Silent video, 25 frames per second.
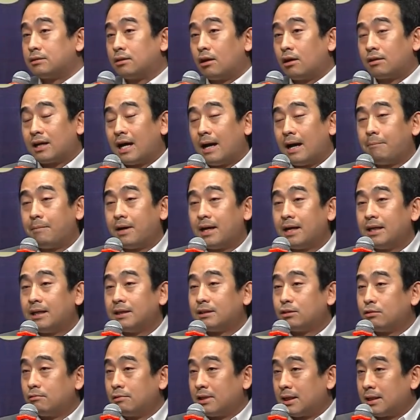ต้องทำให้
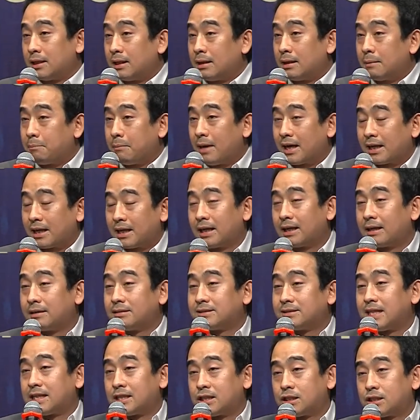ตัว market
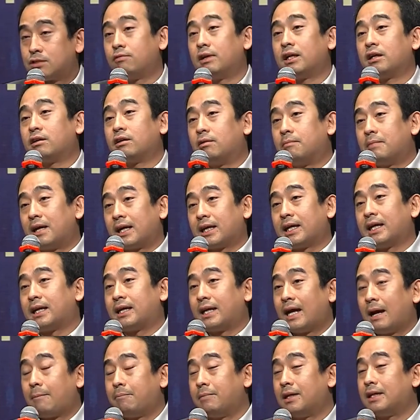สัดส่วนของ market
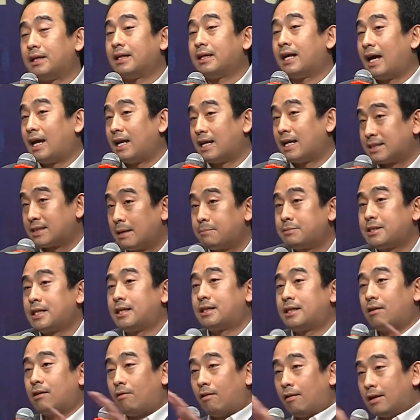cap ในตลาดหลักทรัพย์
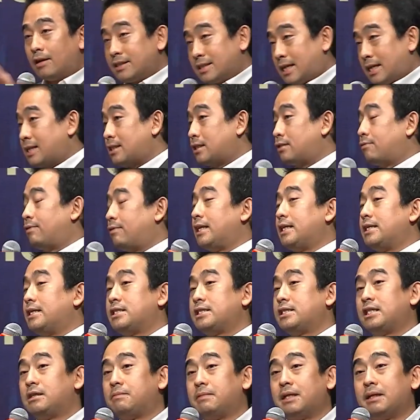สะท้อนสัดส่วนใน
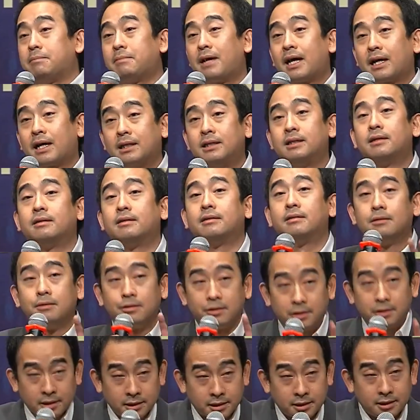GDP มากขึ้น
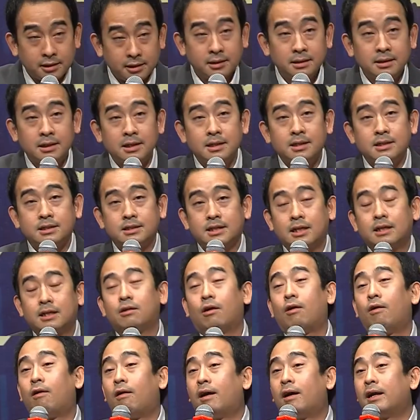หรือสะ
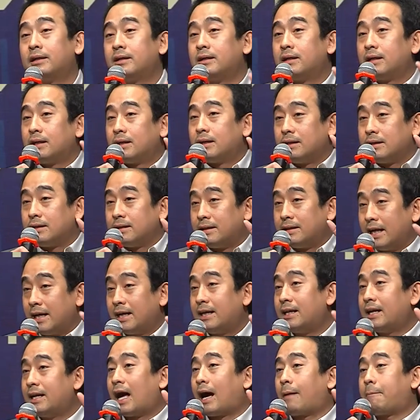ท้อนเน้
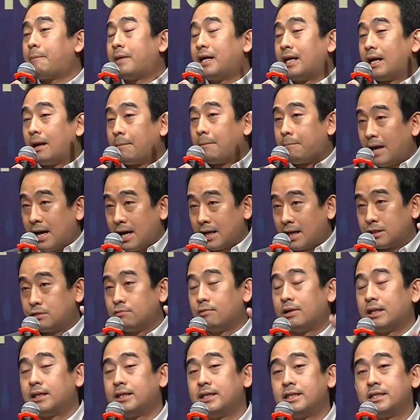นหนักไปทางภาค
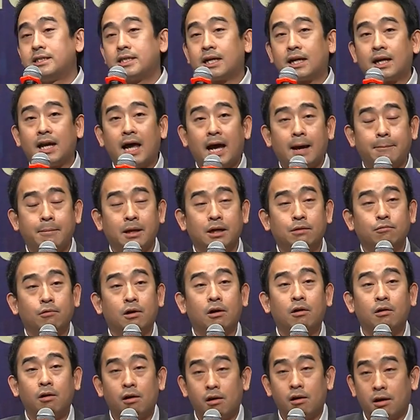ส่วนที่จะกลายเป็นหั
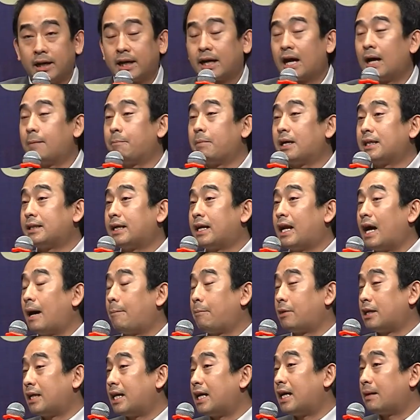วหอกในการพัฒนา
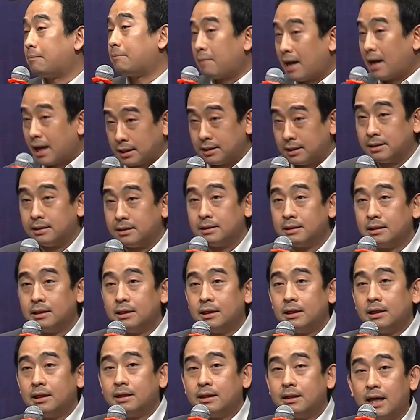ประเทศมากขึ้น
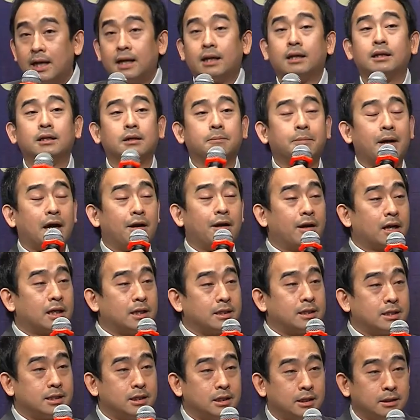นั่นคือภาร
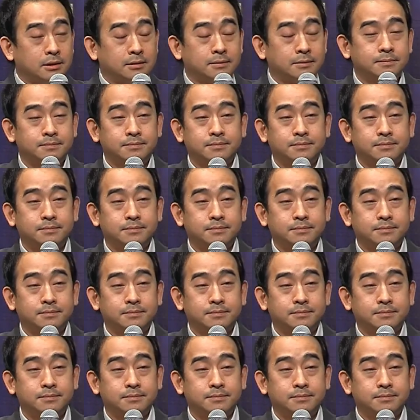กิจที่หนึ่ง